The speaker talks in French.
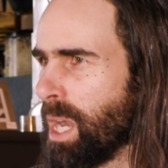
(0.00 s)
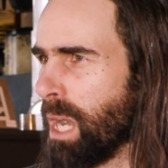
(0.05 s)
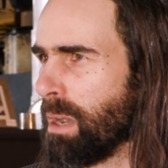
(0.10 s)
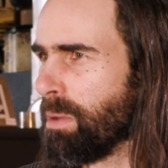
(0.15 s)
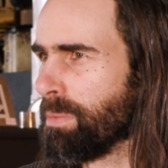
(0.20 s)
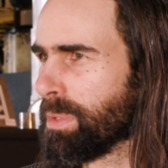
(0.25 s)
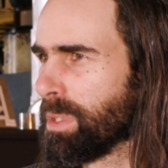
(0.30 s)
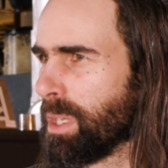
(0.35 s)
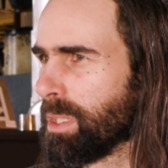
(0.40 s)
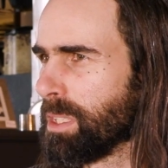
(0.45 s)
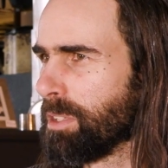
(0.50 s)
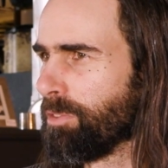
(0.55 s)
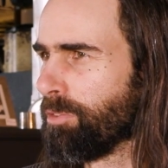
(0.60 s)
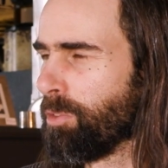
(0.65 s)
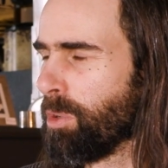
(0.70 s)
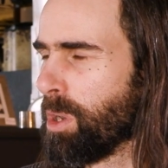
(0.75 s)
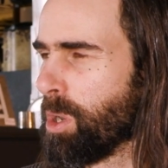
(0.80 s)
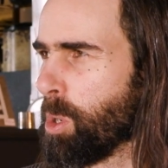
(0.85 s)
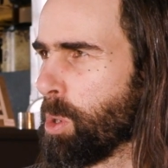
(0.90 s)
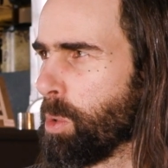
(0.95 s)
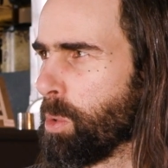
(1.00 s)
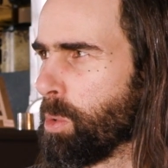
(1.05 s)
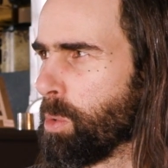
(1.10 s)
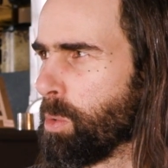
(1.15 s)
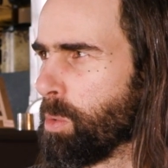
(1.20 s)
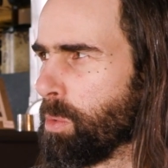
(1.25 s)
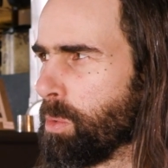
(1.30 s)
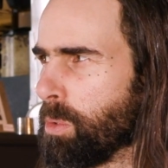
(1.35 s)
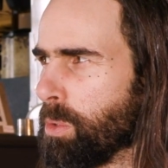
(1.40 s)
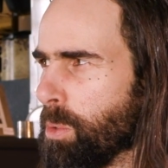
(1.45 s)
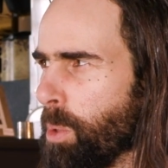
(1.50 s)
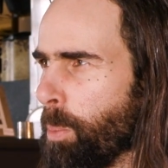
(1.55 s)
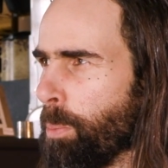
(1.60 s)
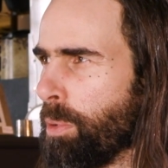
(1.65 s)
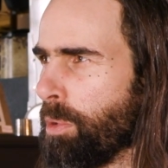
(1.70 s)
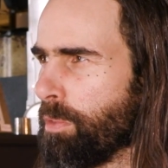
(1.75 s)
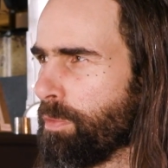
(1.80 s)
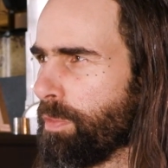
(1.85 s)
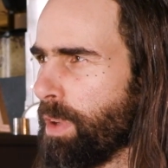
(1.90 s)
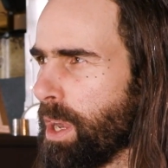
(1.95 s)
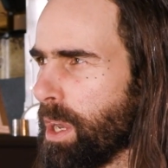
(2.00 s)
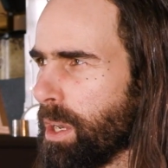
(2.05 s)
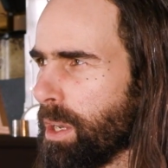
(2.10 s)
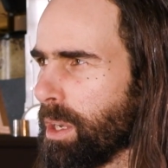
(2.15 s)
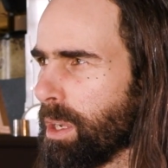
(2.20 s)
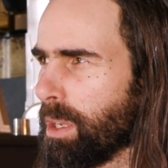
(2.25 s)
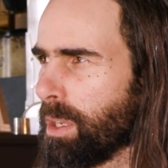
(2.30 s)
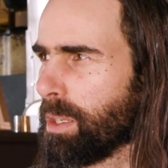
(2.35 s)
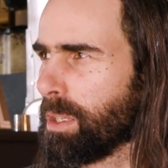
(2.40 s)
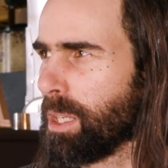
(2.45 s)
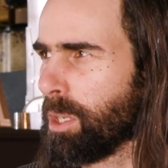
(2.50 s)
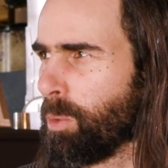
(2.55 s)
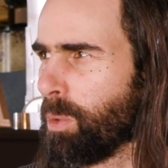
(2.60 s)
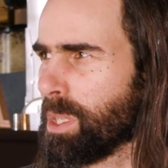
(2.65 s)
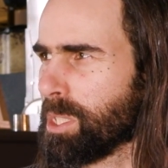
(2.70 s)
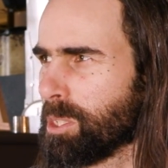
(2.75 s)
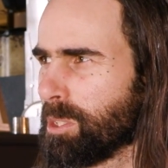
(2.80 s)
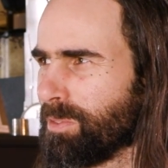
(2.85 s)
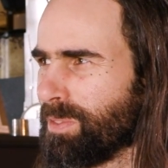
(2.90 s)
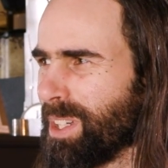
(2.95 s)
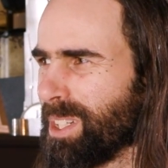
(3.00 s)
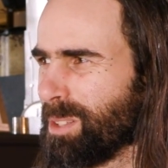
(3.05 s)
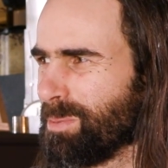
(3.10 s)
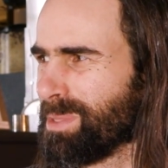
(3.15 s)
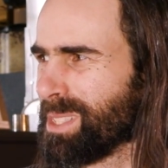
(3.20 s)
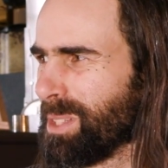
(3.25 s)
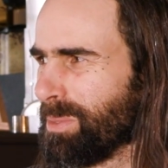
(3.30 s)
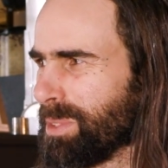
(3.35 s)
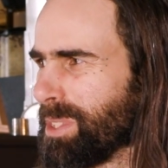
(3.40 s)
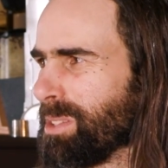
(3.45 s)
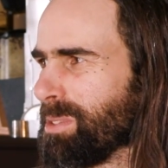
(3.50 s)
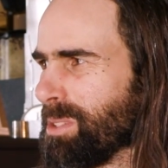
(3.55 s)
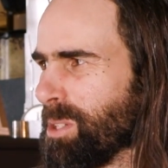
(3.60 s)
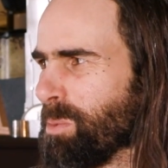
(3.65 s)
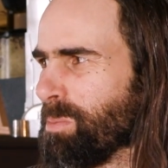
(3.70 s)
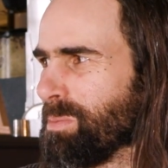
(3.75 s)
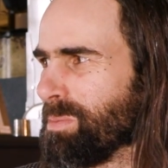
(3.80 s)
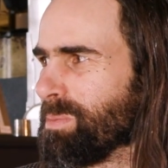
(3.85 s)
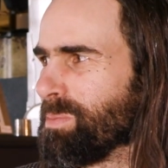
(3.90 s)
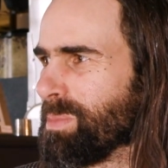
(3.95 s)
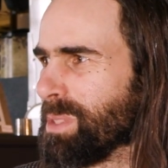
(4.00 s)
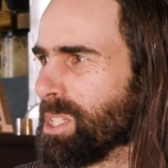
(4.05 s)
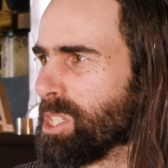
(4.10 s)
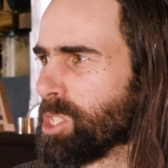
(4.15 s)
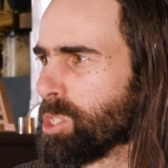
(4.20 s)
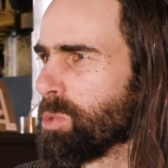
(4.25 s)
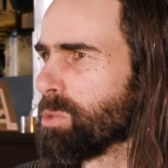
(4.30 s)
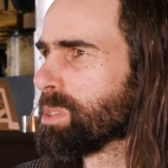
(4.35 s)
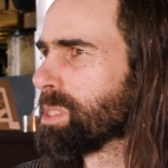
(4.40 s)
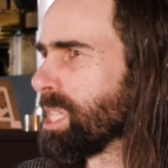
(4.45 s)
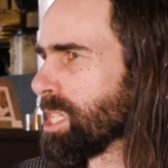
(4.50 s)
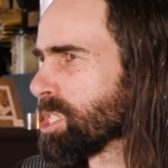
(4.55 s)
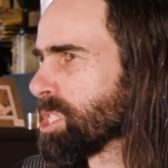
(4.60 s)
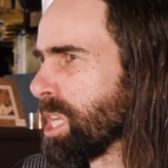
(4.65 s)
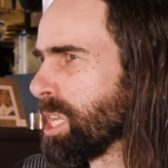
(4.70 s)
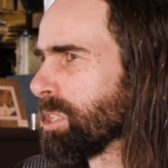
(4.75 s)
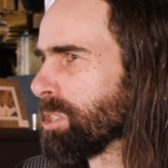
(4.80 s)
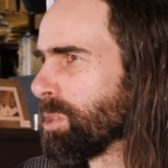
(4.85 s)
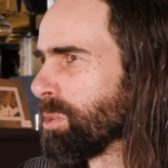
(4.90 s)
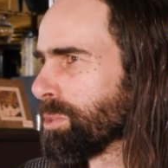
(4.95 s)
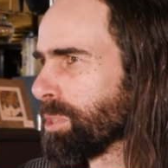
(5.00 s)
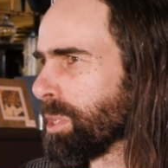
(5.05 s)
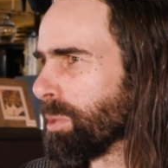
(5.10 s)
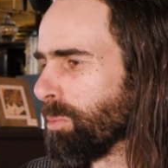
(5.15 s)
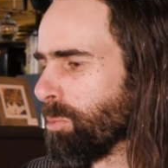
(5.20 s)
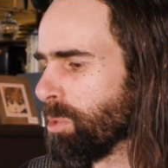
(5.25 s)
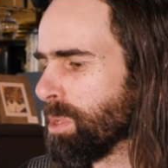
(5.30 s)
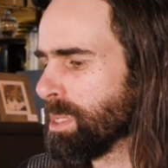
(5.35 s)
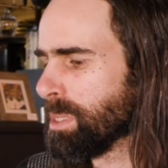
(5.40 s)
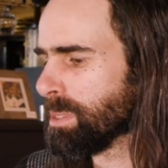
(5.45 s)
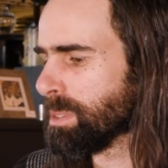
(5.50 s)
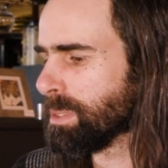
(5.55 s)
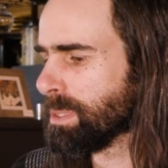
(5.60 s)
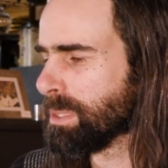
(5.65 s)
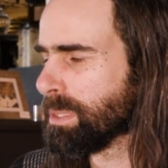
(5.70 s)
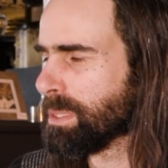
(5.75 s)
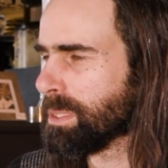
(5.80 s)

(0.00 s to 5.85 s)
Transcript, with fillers: en même temps, des fois, on, peut faire l'équation, faire comme ça, que comme les choses, ça contre moi. Ouais.